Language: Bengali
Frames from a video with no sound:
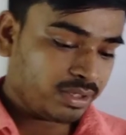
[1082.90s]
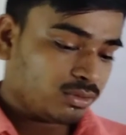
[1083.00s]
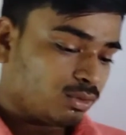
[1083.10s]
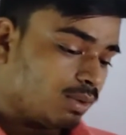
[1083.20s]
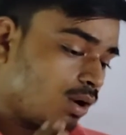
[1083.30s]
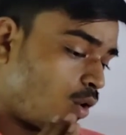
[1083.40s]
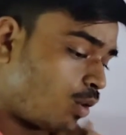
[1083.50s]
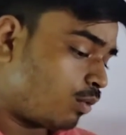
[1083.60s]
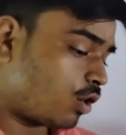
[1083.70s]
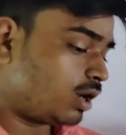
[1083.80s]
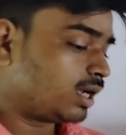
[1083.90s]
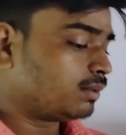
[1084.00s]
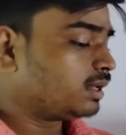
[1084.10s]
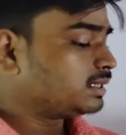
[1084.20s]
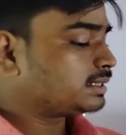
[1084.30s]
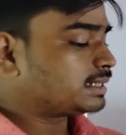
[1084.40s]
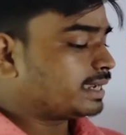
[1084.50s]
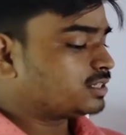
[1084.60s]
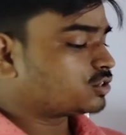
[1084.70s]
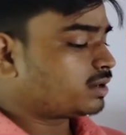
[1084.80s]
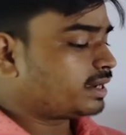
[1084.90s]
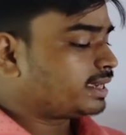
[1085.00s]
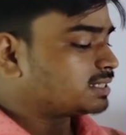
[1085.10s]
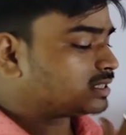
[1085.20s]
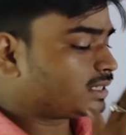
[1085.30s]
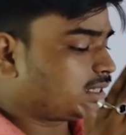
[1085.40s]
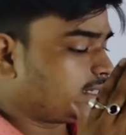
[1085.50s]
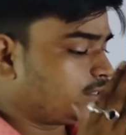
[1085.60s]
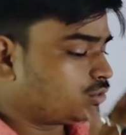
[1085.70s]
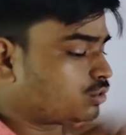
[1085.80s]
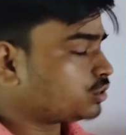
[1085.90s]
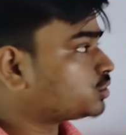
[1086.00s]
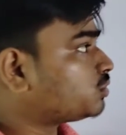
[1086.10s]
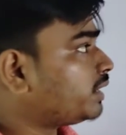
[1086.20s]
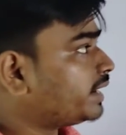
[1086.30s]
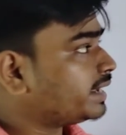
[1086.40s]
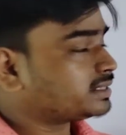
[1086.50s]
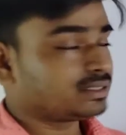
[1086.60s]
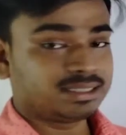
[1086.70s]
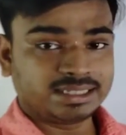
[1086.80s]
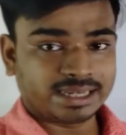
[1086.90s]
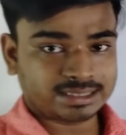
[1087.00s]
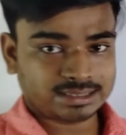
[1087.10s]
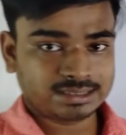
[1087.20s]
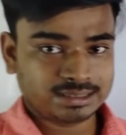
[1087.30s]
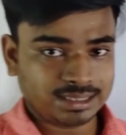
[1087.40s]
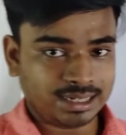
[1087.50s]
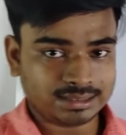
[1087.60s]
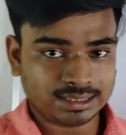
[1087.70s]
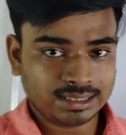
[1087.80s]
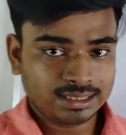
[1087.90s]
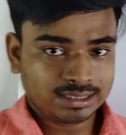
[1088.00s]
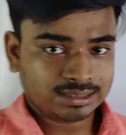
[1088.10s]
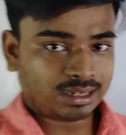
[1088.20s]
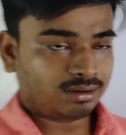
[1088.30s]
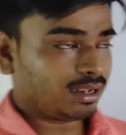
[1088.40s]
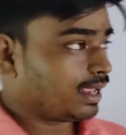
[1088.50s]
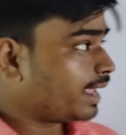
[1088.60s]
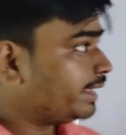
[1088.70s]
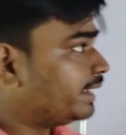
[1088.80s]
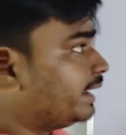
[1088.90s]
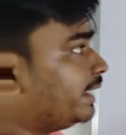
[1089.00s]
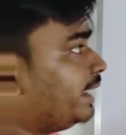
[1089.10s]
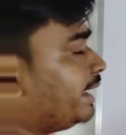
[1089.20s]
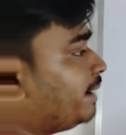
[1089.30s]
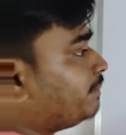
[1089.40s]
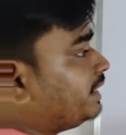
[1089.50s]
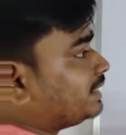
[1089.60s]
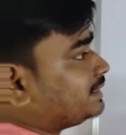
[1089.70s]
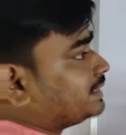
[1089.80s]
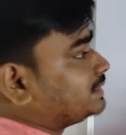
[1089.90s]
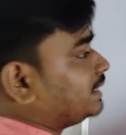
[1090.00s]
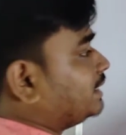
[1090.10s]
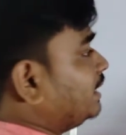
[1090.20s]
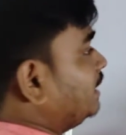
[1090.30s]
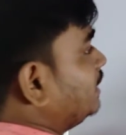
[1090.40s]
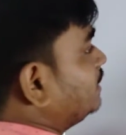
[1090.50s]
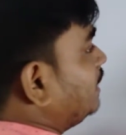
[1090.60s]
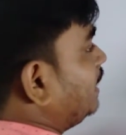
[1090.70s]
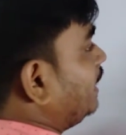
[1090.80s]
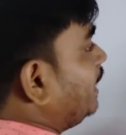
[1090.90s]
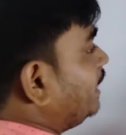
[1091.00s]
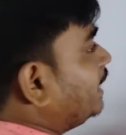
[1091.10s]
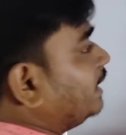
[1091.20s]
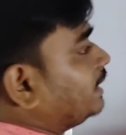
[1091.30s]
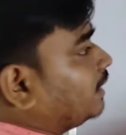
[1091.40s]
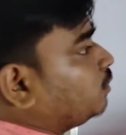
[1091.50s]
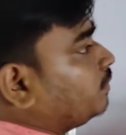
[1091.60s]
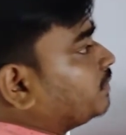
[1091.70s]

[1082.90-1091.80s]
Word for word: তোমার অবকলটা বলেছে সাইন স্কোয়ার এক্স ইন্টু কস স্কোয়ার এক্স ডিএক্স ঠিক আছে তাহলে এইখানে এফ ড্যাশ এক্সটা কি তাহলে এইখানে দেখো